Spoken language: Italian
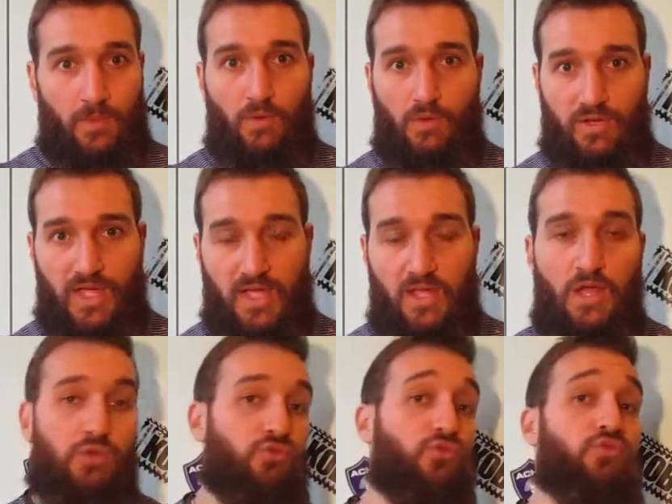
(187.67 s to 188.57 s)

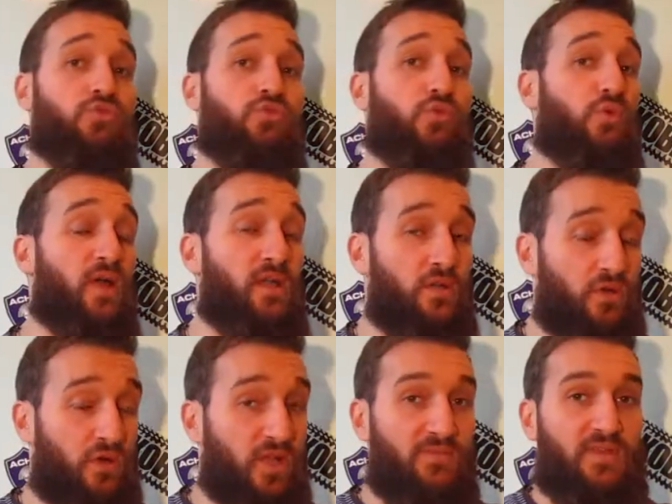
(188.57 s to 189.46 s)
Ok? Tutto
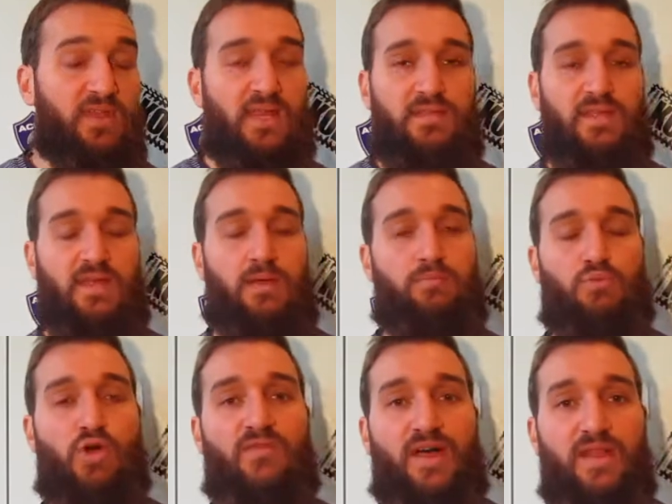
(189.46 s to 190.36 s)
quello che vedrete
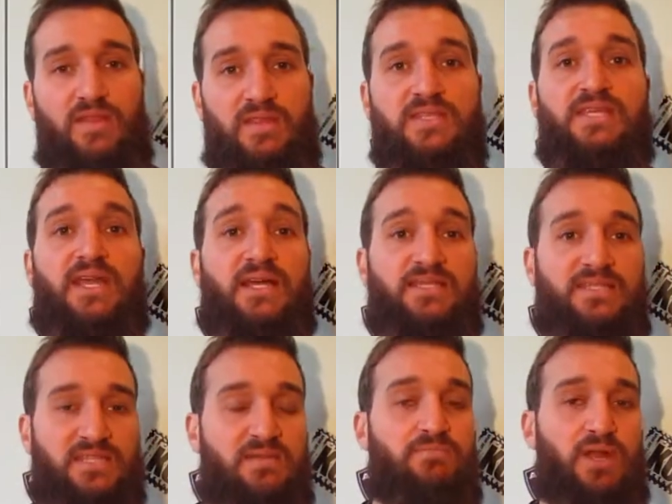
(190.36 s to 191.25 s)
più avanti sarà
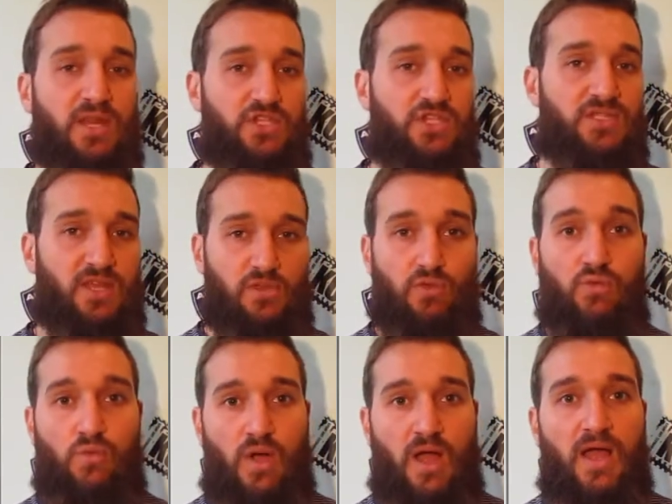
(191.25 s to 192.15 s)
sempre registrato
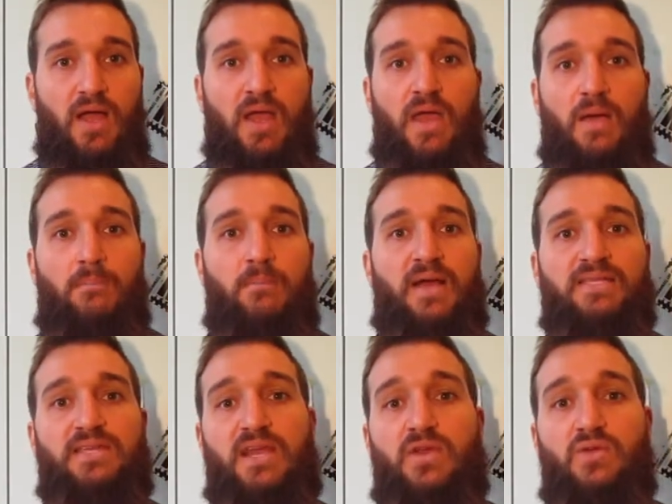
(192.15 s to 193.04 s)
qua ma
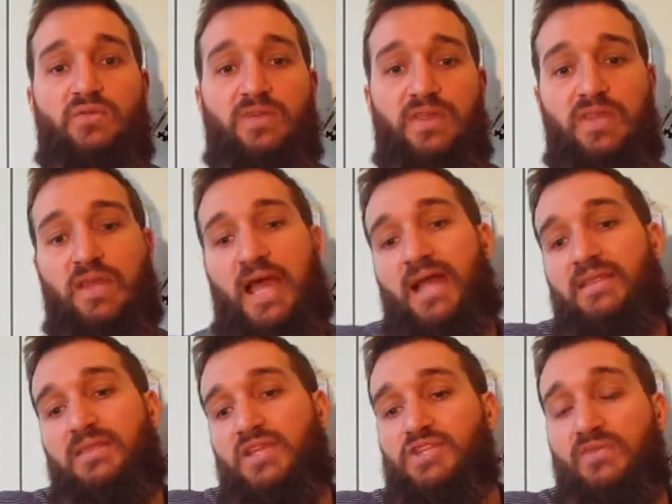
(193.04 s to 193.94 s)
saranno video,
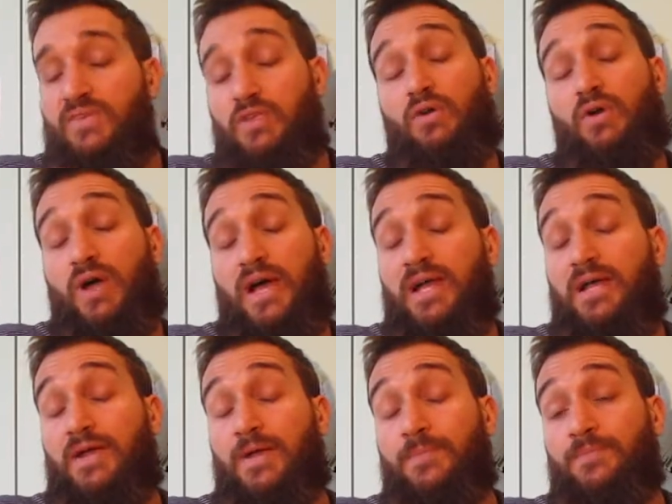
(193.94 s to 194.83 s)
ante video
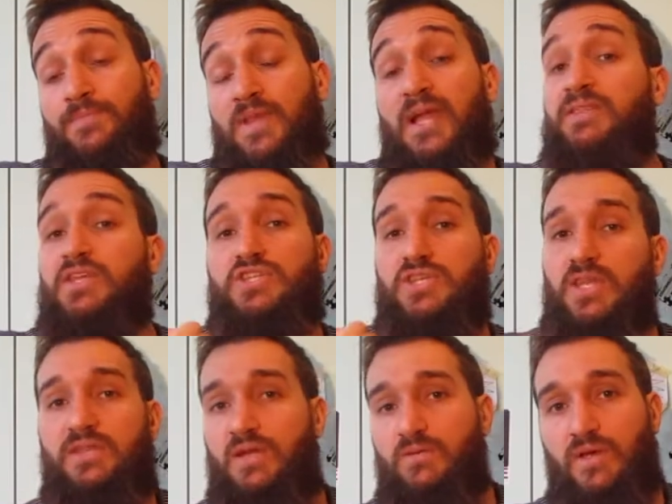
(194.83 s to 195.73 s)
um,
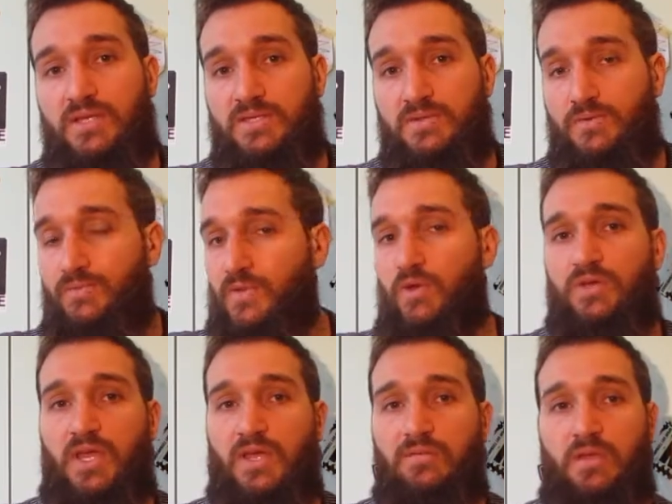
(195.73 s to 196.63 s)
antecedenti a questo,
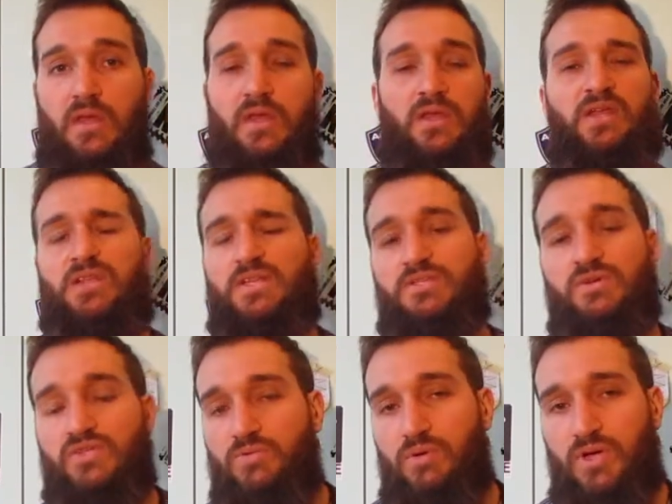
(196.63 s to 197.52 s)
ok? Il
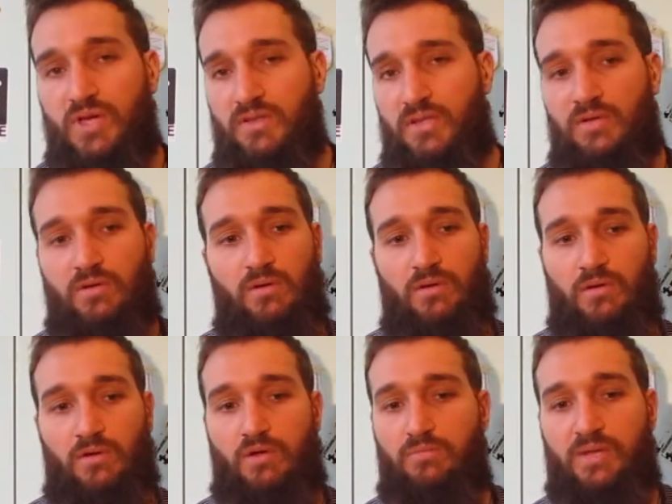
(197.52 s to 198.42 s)
discorso è un
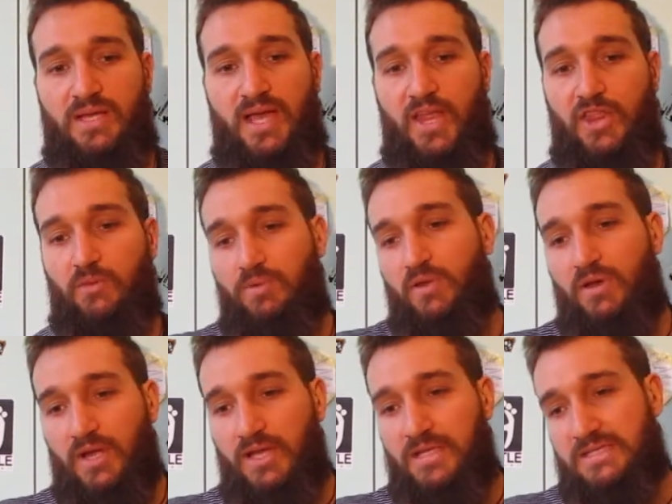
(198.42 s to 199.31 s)
pochettino complicato, però
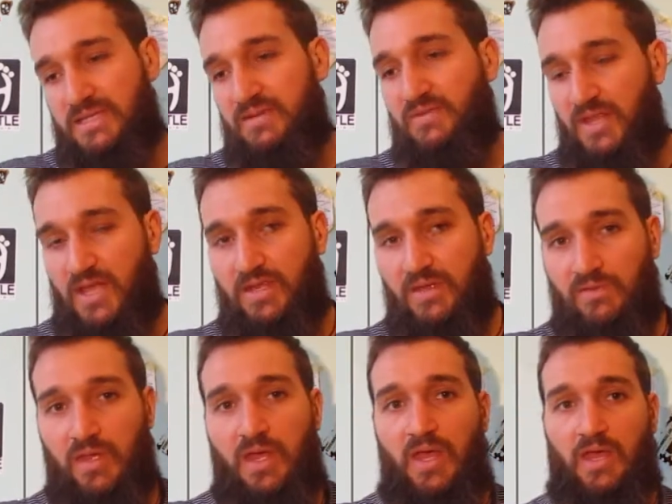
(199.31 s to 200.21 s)
ragazzi
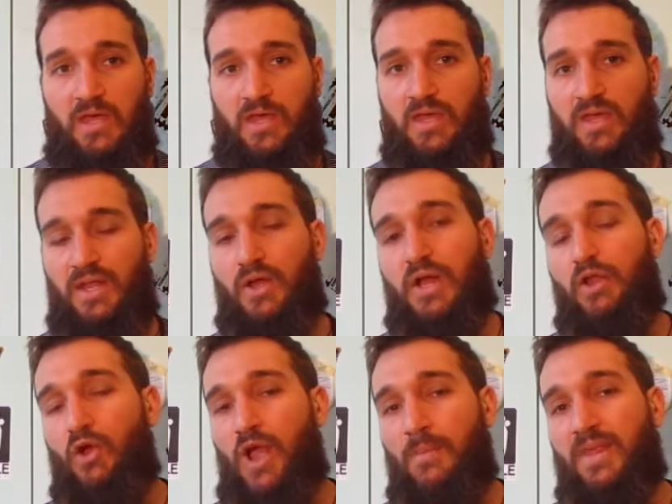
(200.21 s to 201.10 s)
fidatevi, eh, lo,
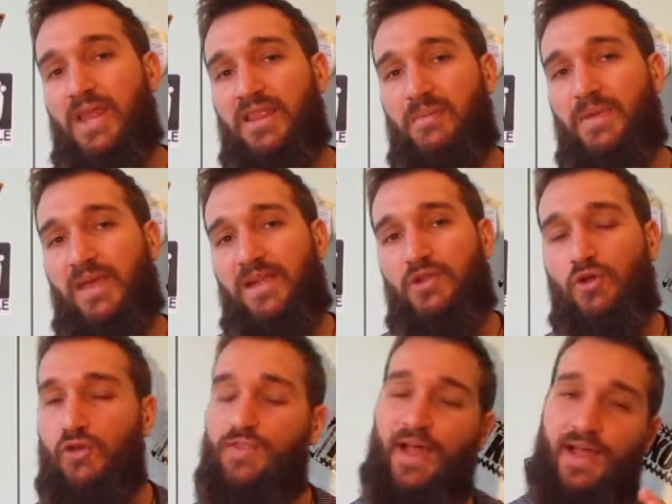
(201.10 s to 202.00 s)
lo, capirete
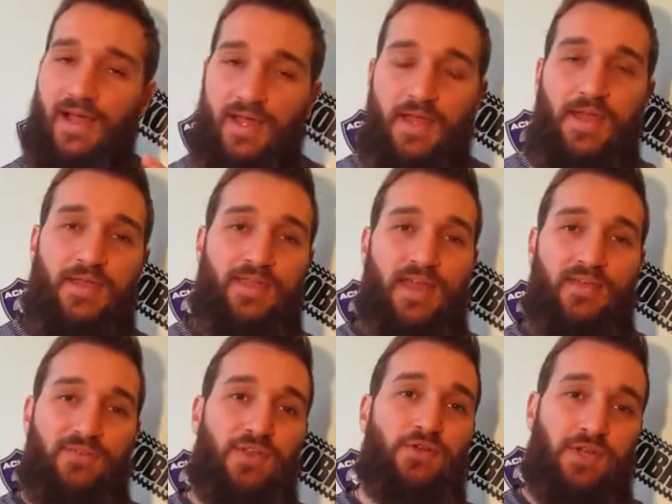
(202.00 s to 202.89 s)
meglio da,
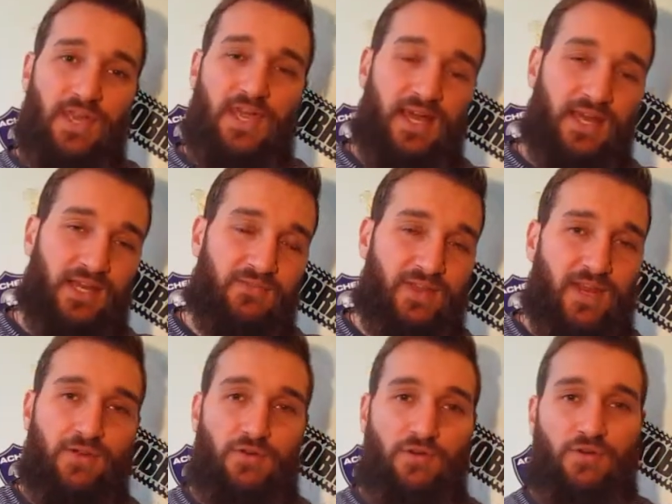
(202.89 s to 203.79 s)
dai video che
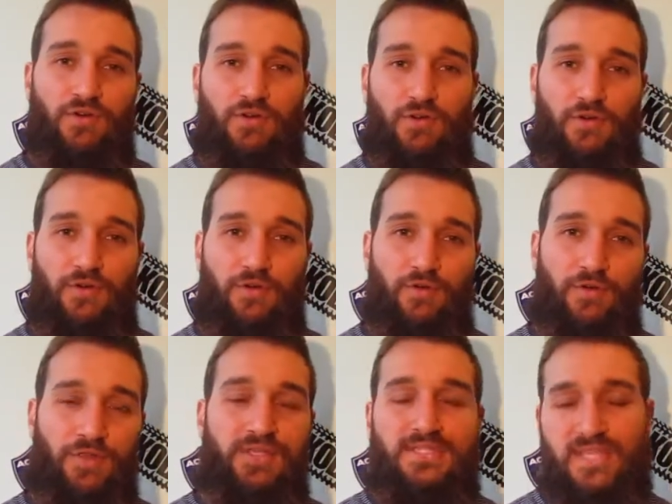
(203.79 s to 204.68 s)

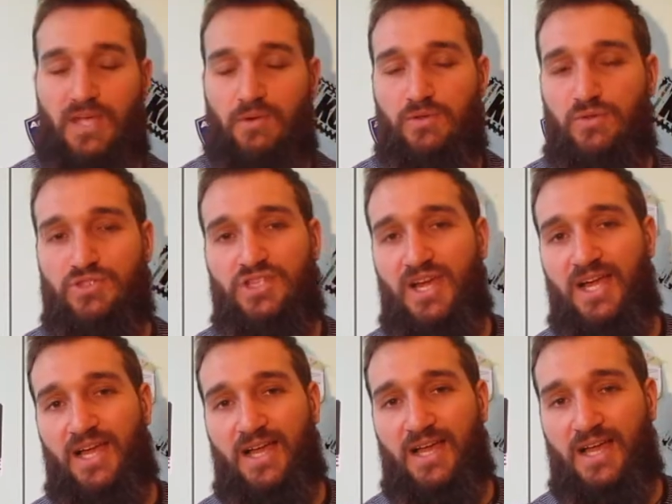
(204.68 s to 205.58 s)
arriveranno in seguito
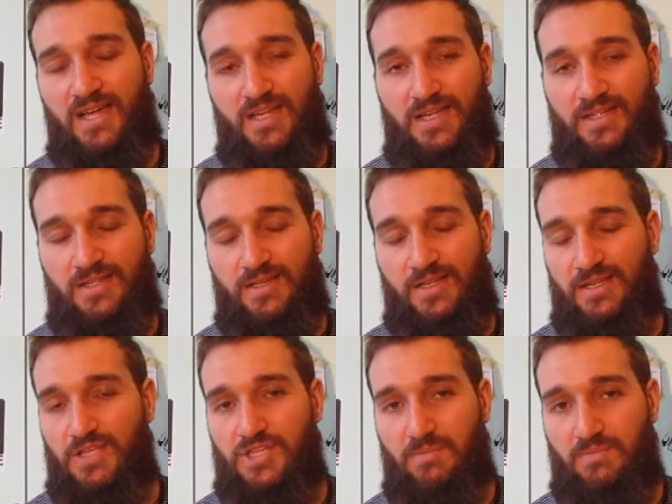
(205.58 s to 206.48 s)
già a eh,
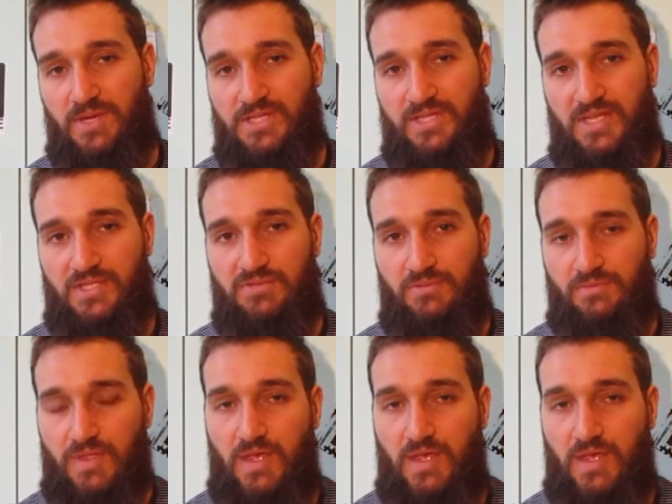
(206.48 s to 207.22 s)
dicembre stesso.